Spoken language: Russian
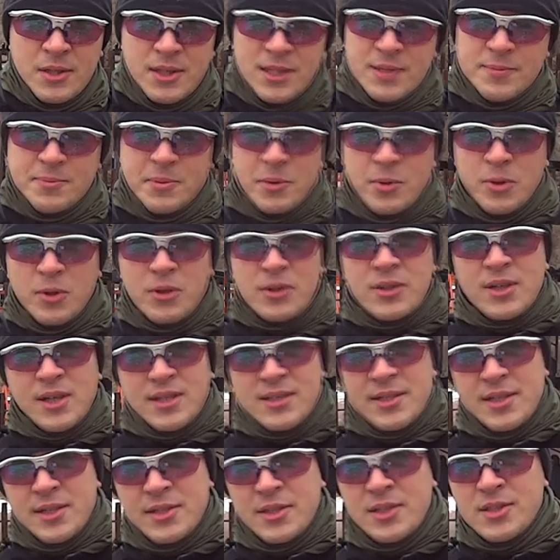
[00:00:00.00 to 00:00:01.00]
и спокойно
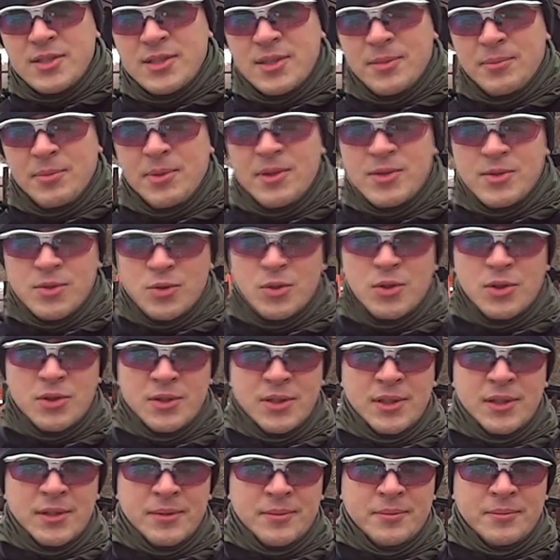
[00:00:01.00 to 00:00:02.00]
разрядиться без
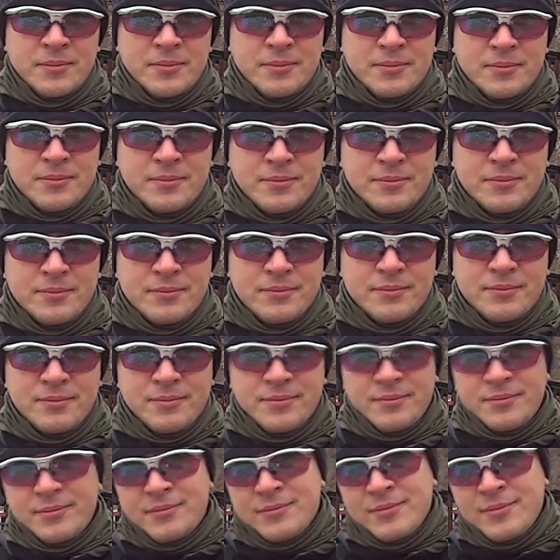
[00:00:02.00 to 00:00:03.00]
суеты.
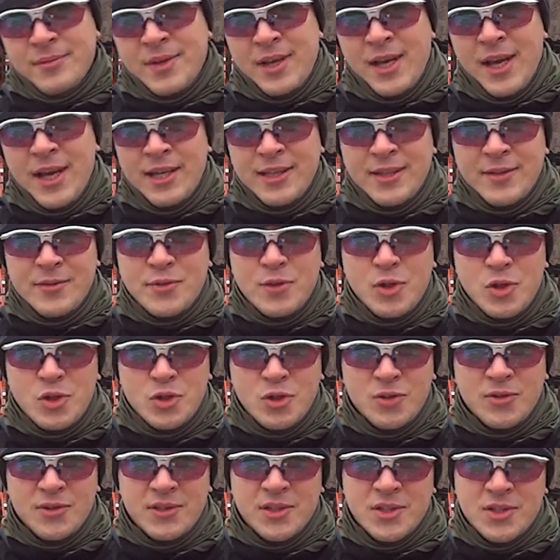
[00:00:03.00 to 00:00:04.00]
Это все,
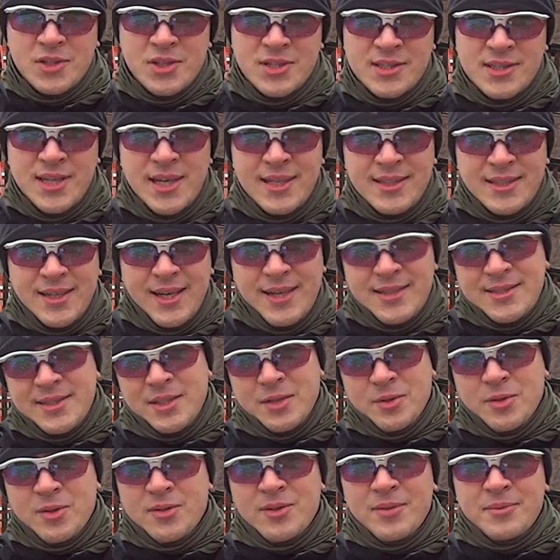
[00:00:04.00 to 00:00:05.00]
что вы должны знать о
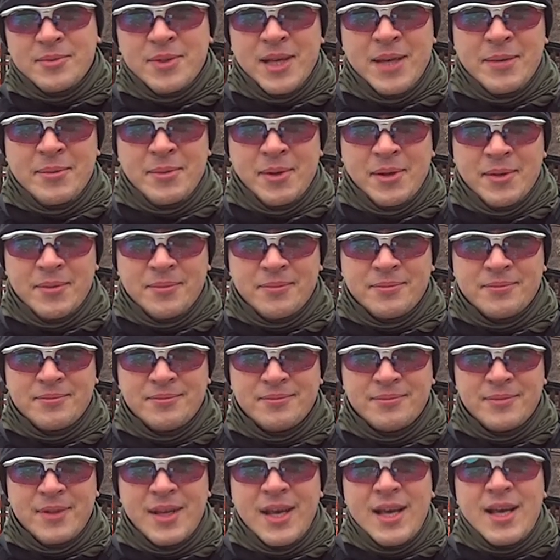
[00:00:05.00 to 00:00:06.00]
стрелковом таймере.
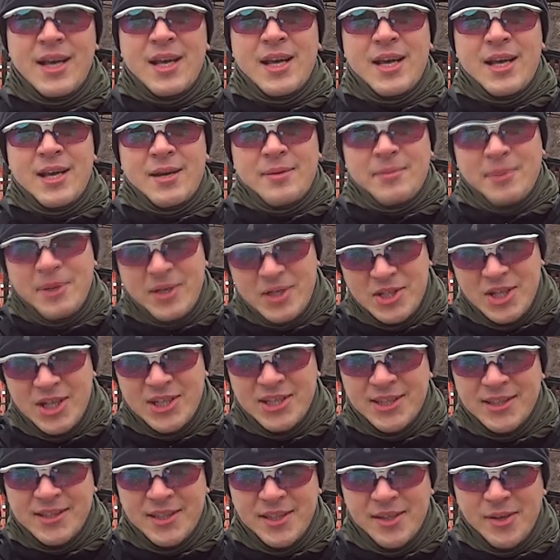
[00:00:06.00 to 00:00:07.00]

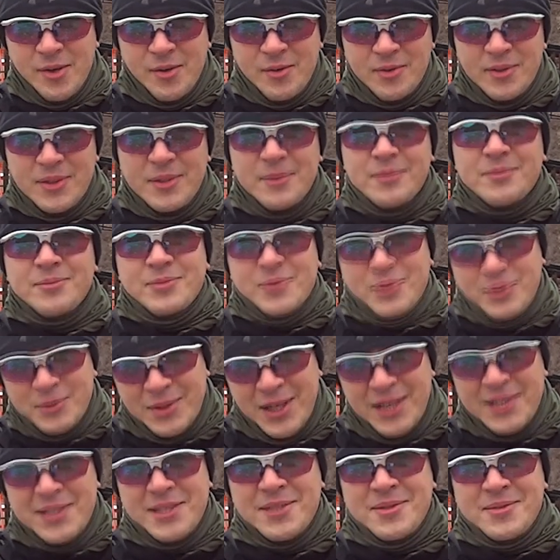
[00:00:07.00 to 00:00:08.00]
Приезжайте на тренировки.
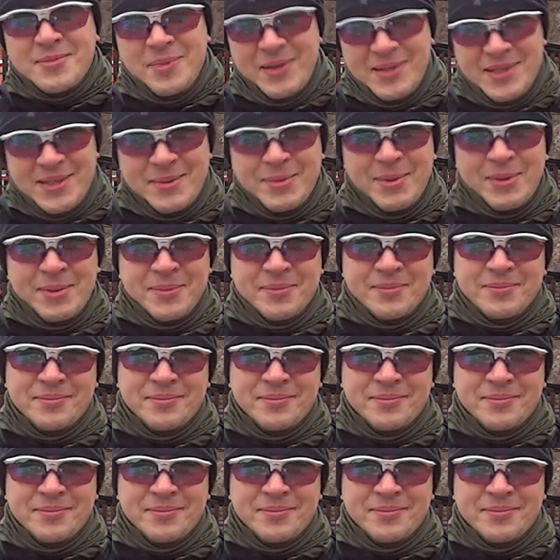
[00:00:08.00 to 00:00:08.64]
Удачи, спасибо.